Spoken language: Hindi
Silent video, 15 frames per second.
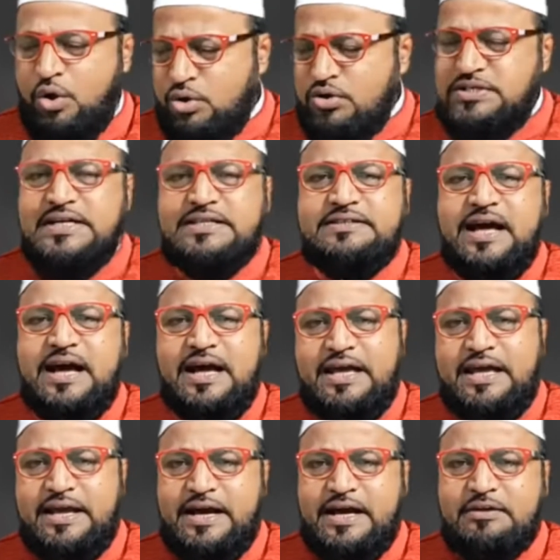हो सकता
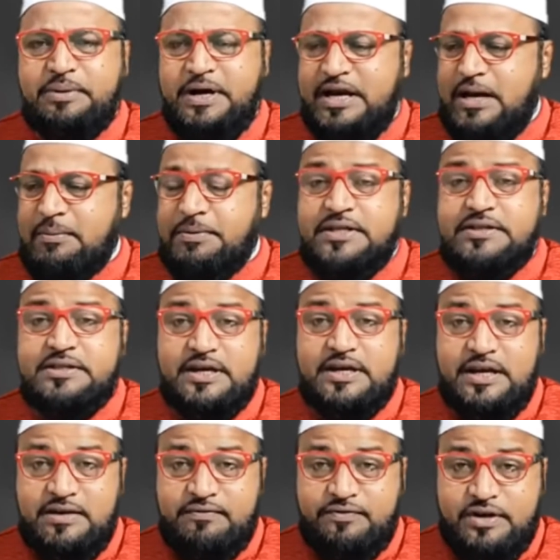है एक आध बार आपकी
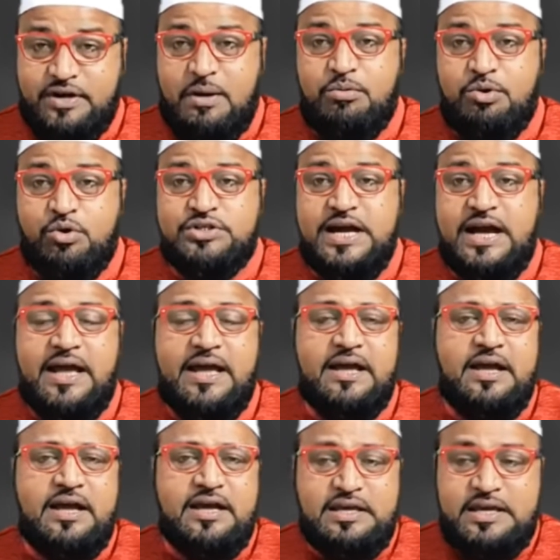तकलीफ कम हो जाए